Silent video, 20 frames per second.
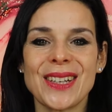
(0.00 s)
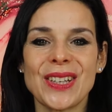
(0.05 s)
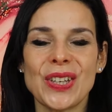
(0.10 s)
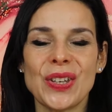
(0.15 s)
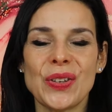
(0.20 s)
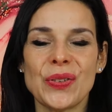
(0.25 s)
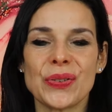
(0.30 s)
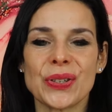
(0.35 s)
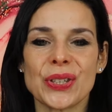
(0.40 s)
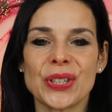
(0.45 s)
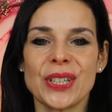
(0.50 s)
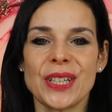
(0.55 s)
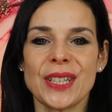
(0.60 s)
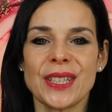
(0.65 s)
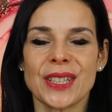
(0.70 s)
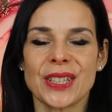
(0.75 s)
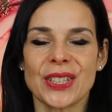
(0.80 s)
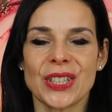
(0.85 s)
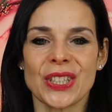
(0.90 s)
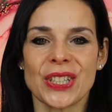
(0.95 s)
die
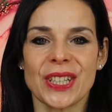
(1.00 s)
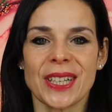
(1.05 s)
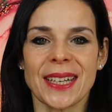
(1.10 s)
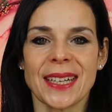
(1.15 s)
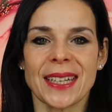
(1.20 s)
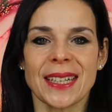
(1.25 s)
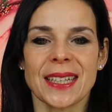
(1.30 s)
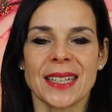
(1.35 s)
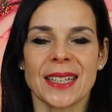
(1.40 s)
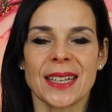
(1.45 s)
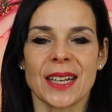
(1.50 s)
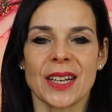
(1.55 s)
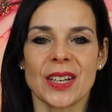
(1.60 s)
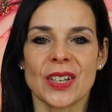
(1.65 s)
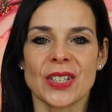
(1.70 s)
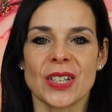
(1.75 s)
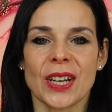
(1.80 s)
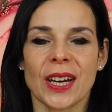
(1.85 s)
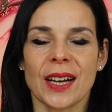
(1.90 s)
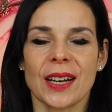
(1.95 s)
verschiedenen Schichten deiner
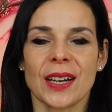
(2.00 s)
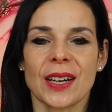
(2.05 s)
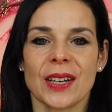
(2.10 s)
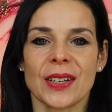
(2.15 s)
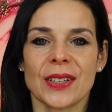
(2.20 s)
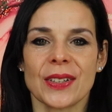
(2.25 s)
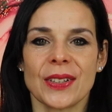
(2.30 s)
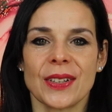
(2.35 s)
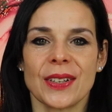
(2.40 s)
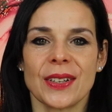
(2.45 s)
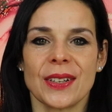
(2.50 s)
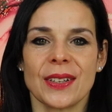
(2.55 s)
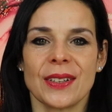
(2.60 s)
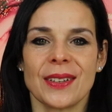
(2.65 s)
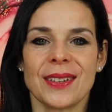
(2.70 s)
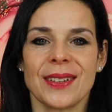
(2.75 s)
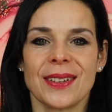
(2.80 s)
Chakren,